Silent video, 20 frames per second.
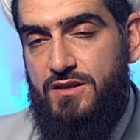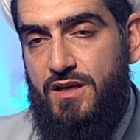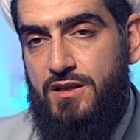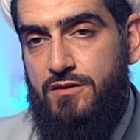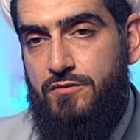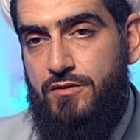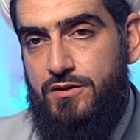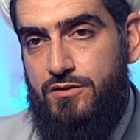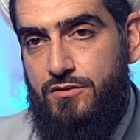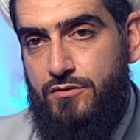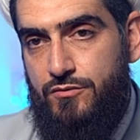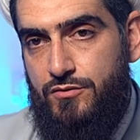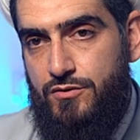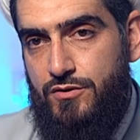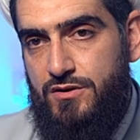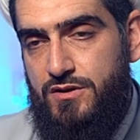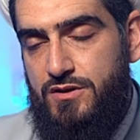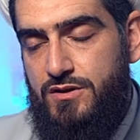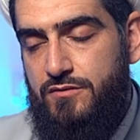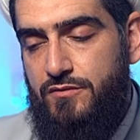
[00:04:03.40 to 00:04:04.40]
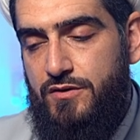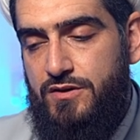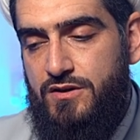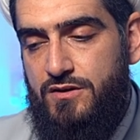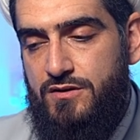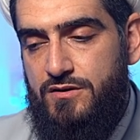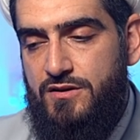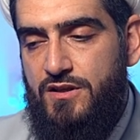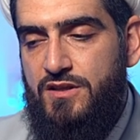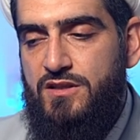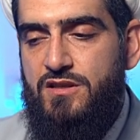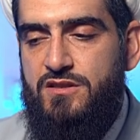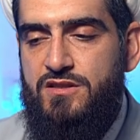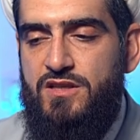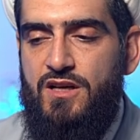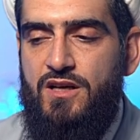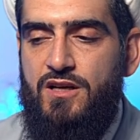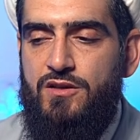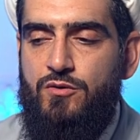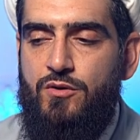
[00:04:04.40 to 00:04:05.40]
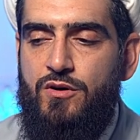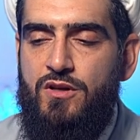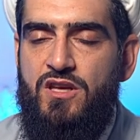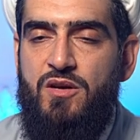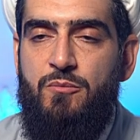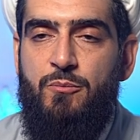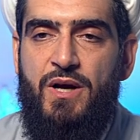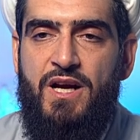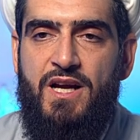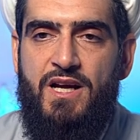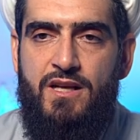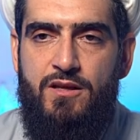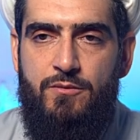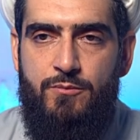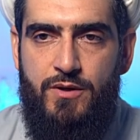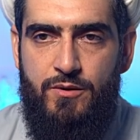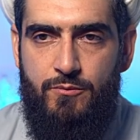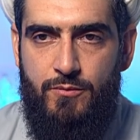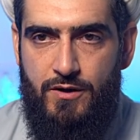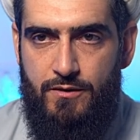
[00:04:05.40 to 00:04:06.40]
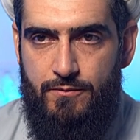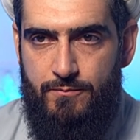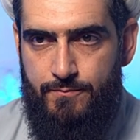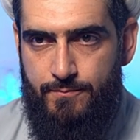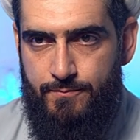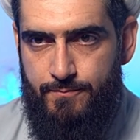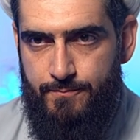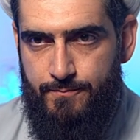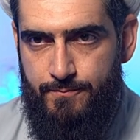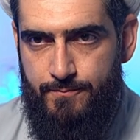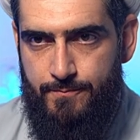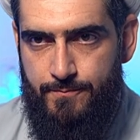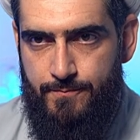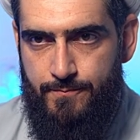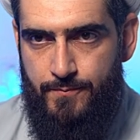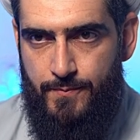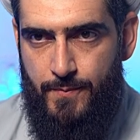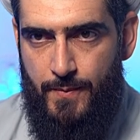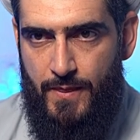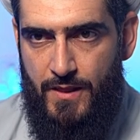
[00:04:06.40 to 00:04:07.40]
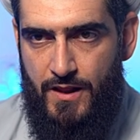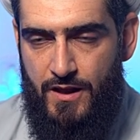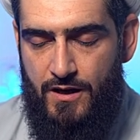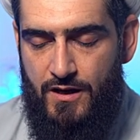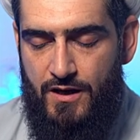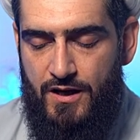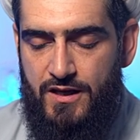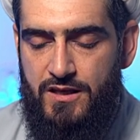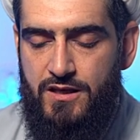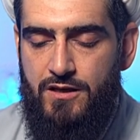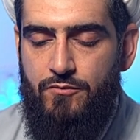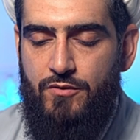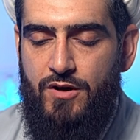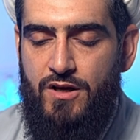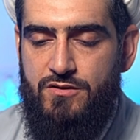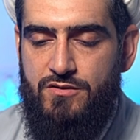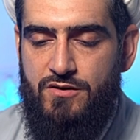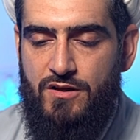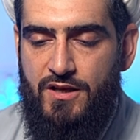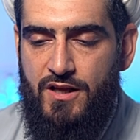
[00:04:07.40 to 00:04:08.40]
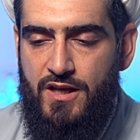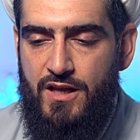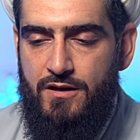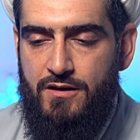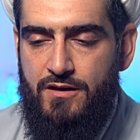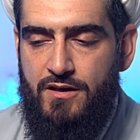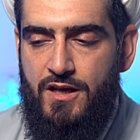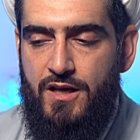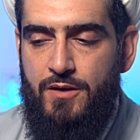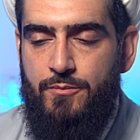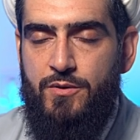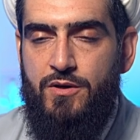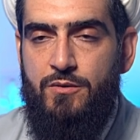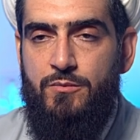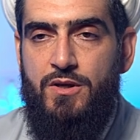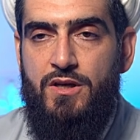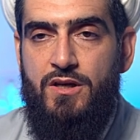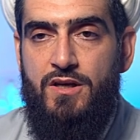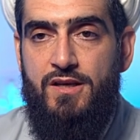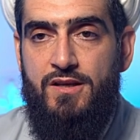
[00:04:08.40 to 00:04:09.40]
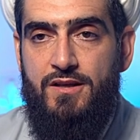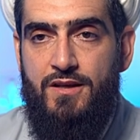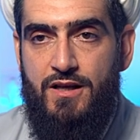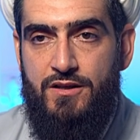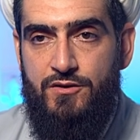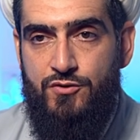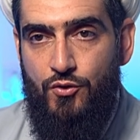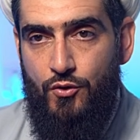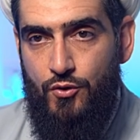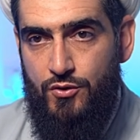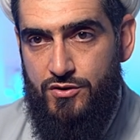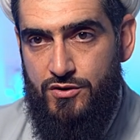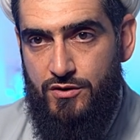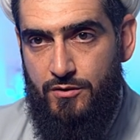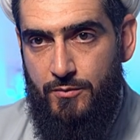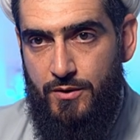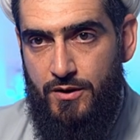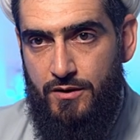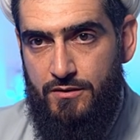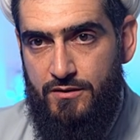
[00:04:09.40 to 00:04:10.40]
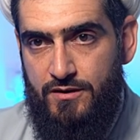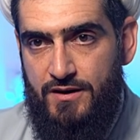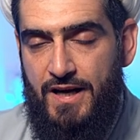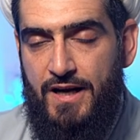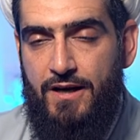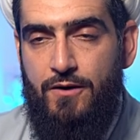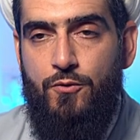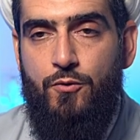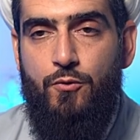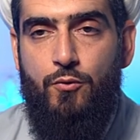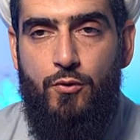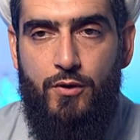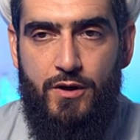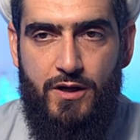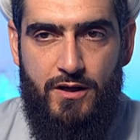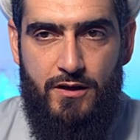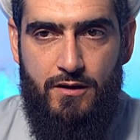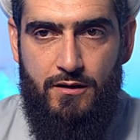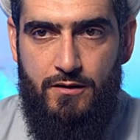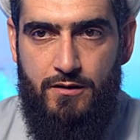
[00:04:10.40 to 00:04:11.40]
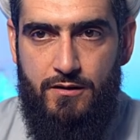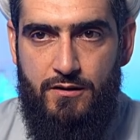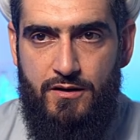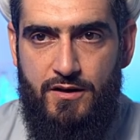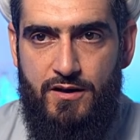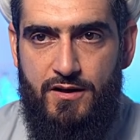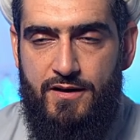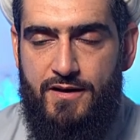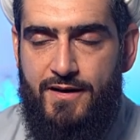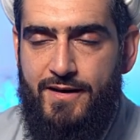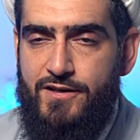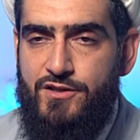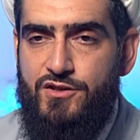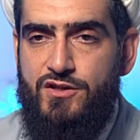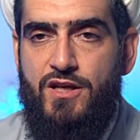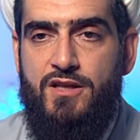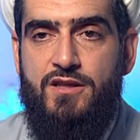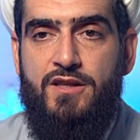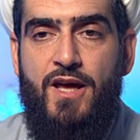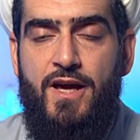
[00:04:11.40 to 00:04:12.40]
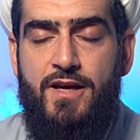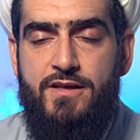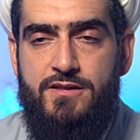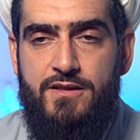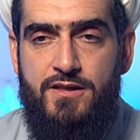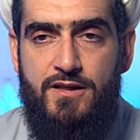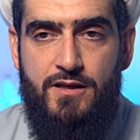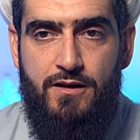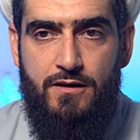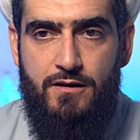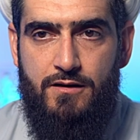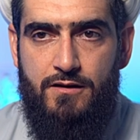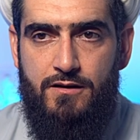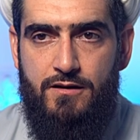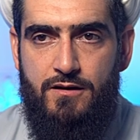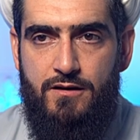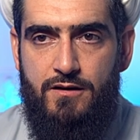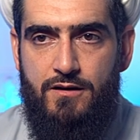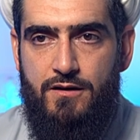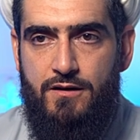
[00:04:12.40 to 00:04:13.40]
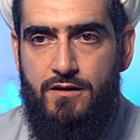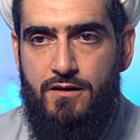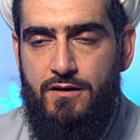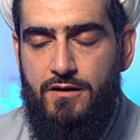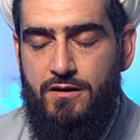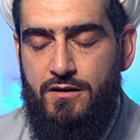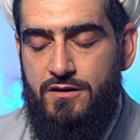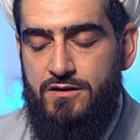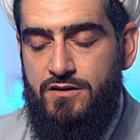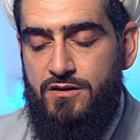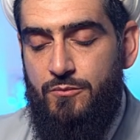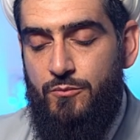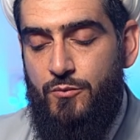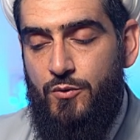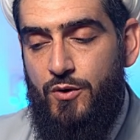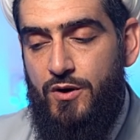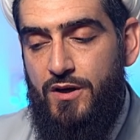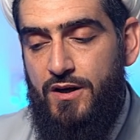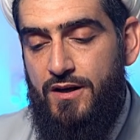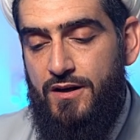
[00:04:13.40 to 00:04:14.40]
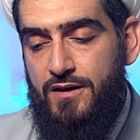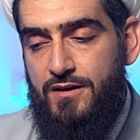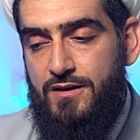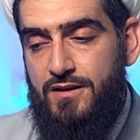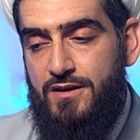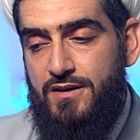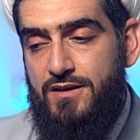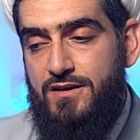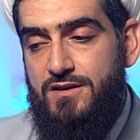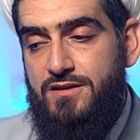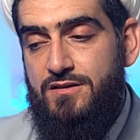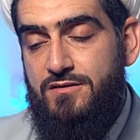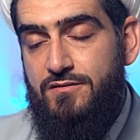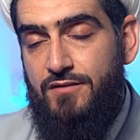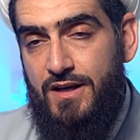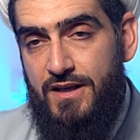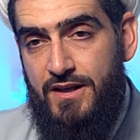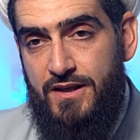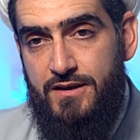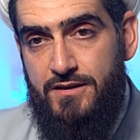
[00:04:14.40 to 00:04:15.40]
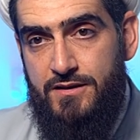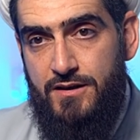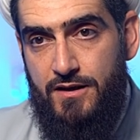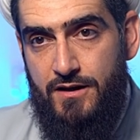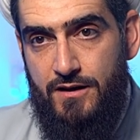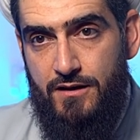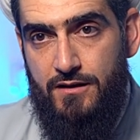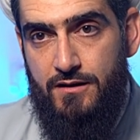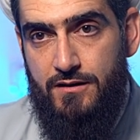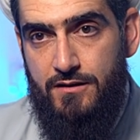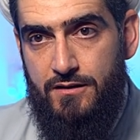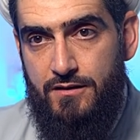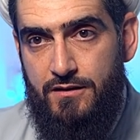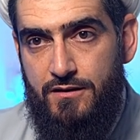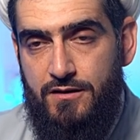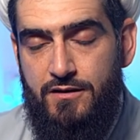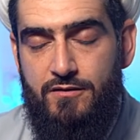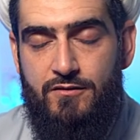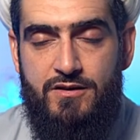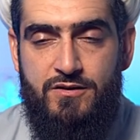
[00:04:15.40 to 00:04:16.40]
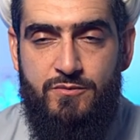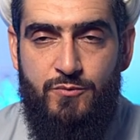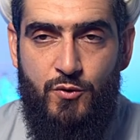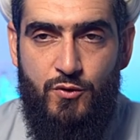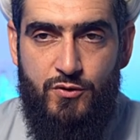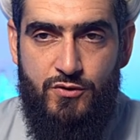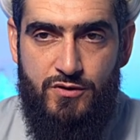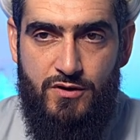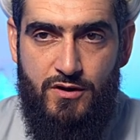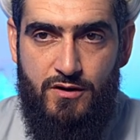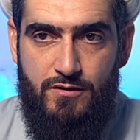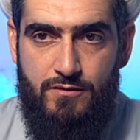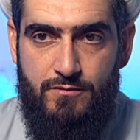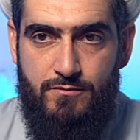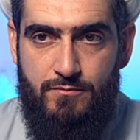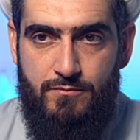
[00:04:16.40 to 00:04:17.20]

соответствующие действительности, это те, которые непоколебимы. Они являются крепкими и надежными, как горы. Расшатать их и тем более свалить их невозможно.